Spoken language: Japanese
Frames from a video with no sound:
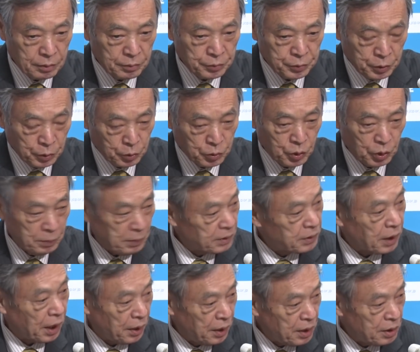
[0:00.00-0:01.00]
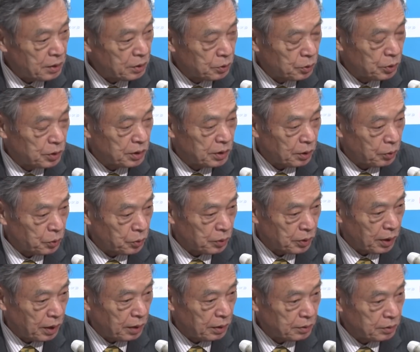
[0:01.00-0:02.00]
不況といいますかねそういったこと
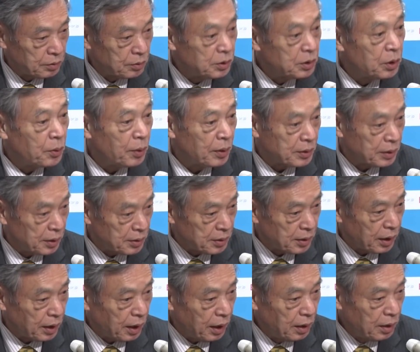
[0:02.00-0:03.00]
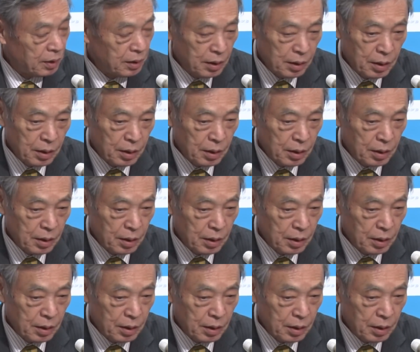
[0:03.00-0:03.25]
が続いてるわけですから